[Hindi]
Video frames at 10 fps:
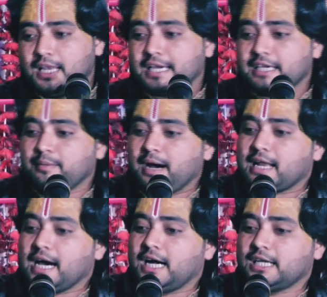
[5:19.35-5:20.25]
लेकिन
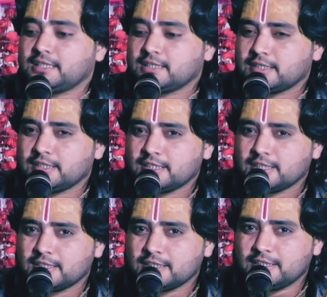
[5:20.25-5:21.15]
महाराज
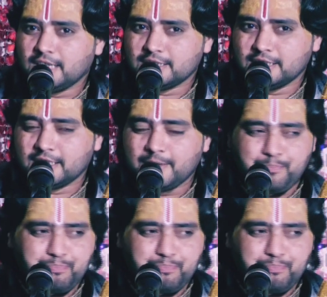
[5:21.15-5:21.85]
ध्यान देना